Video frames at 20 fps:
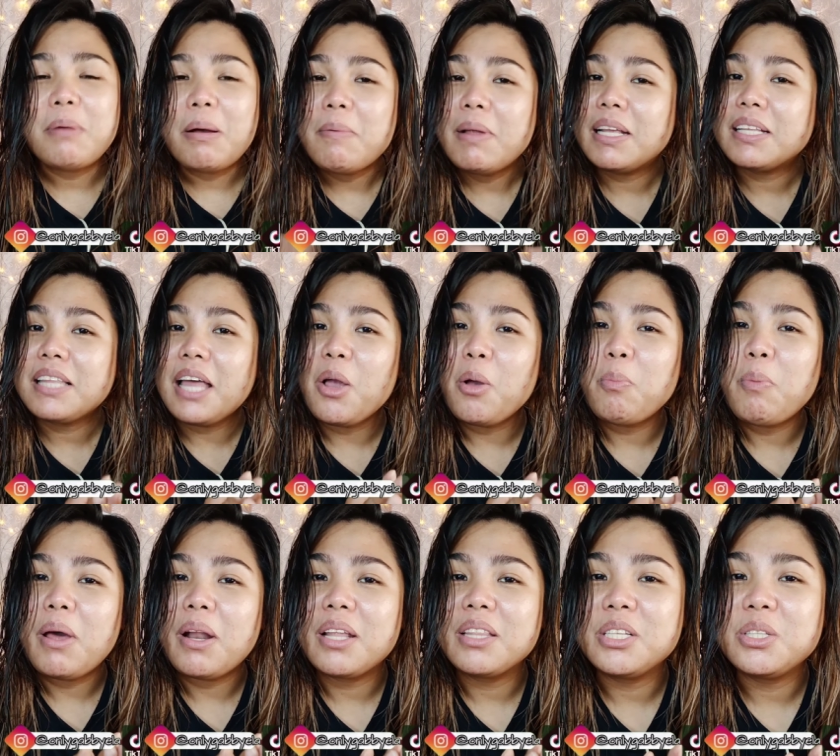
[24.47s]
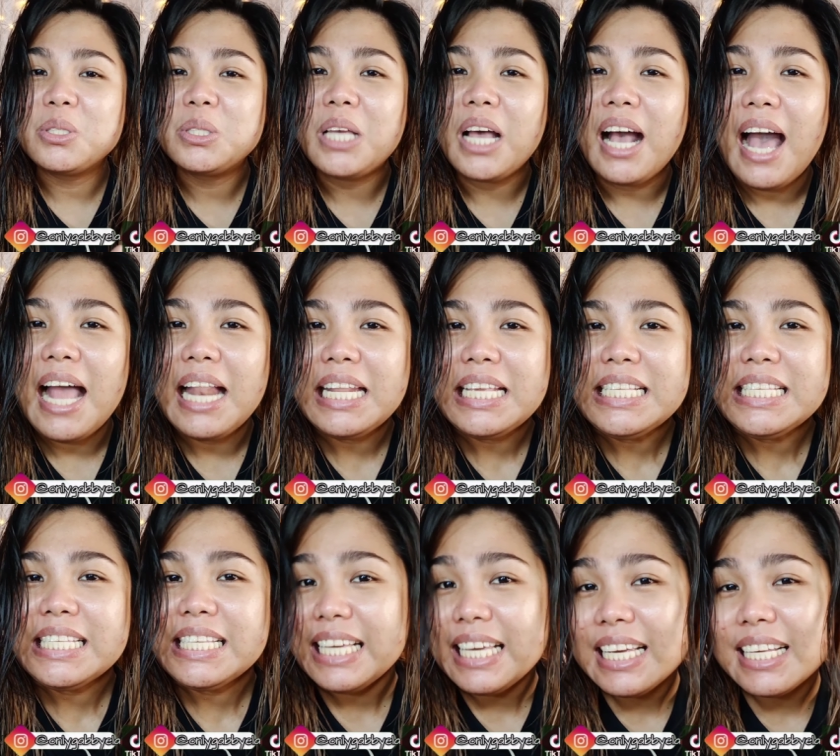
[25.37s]
Nagbabalik tayo para dito sa Kali
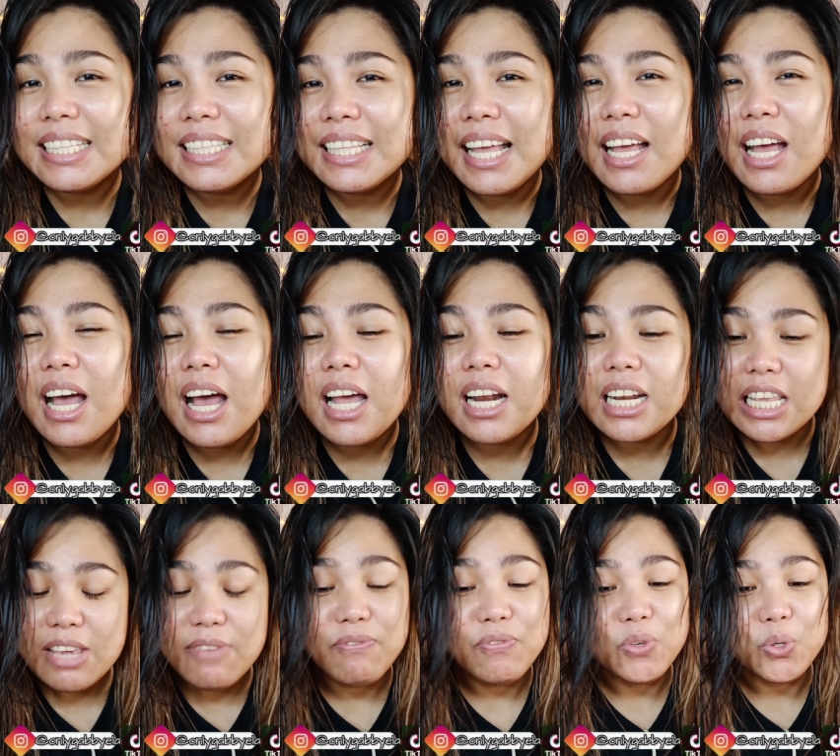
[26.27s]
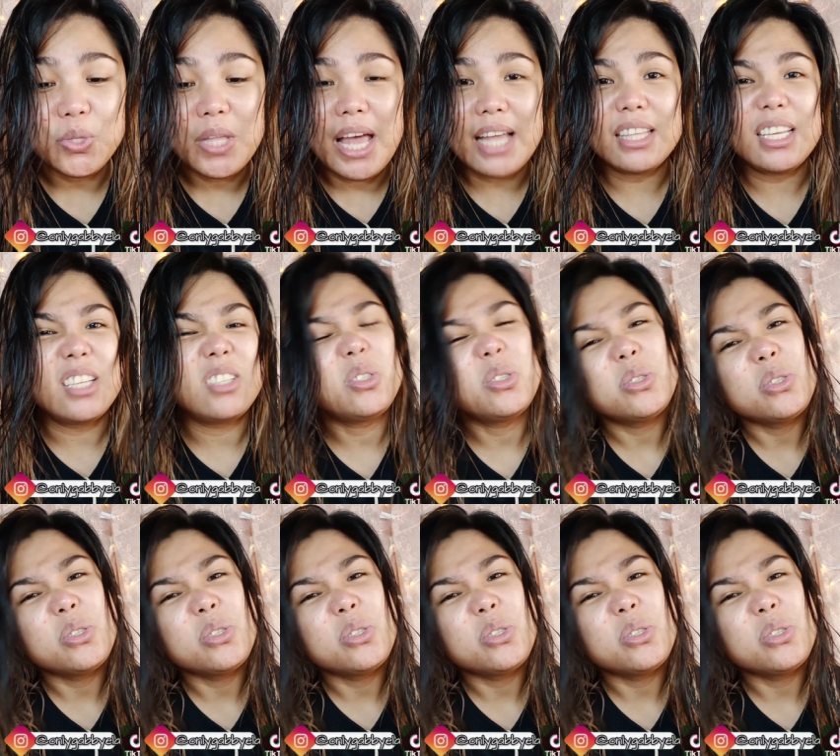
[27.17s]
Skin na review natin.